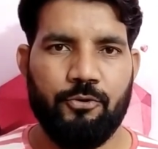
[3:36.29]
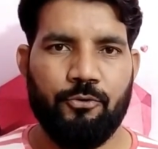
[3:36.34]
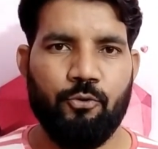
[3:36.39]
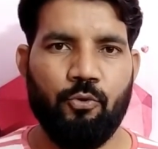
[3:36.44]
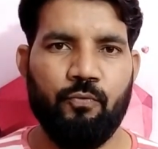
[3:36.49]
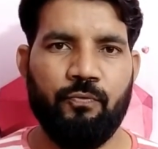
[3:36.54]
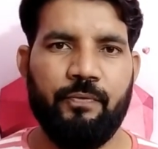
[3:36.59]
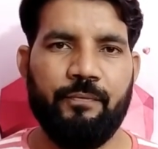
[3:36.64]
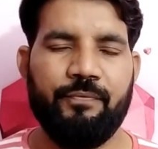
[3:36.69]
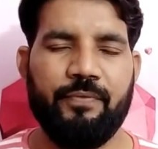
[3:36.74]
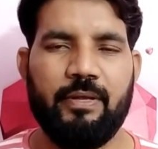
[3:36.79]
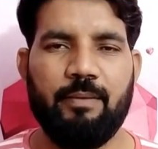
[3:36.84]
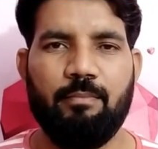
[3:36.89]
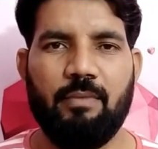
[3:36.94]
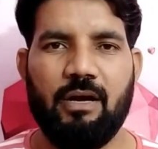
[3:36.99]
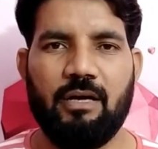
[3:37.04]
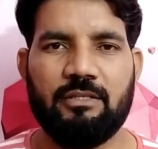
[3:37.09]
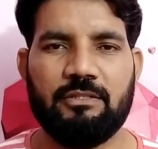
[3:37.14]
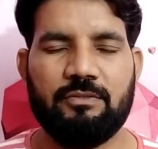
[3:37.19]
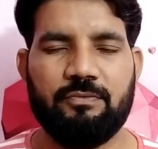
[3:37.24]
టూ ఫిఫ్టీ
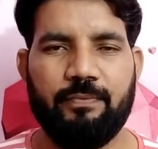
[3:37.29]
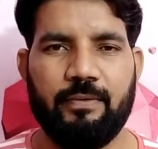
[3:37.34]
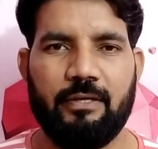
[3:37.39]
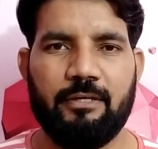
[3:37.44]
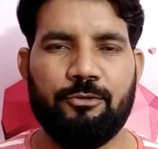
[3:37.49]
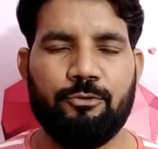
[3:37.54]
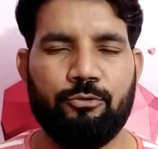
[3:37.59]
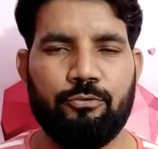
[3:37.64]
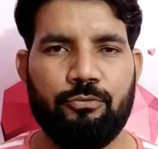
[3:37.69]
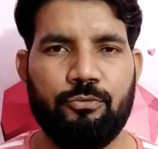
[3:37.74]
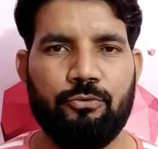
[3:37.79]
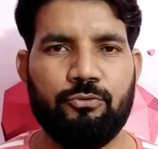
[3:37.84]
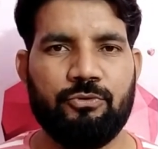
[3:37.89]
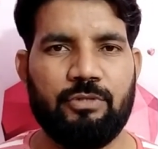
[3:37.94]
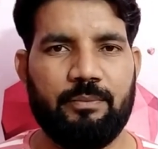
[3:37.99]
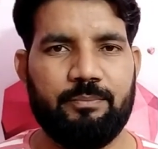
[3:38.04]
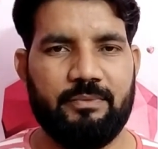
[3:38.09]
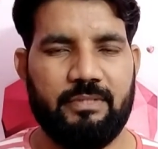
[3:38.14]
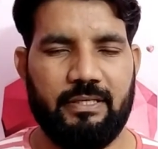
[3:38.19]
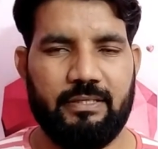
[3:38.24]
మార్క్స్ ఫర్ టూ
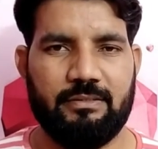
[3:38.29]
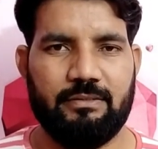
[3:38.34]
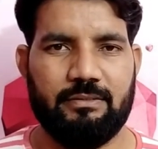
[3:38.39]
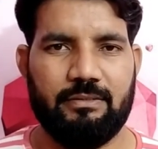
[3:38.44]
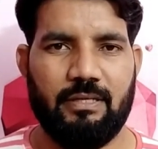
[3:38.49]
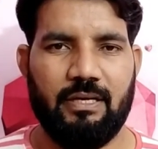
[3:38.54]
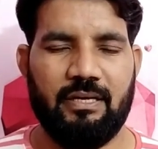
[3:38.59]
సబ్జెక్ట్స్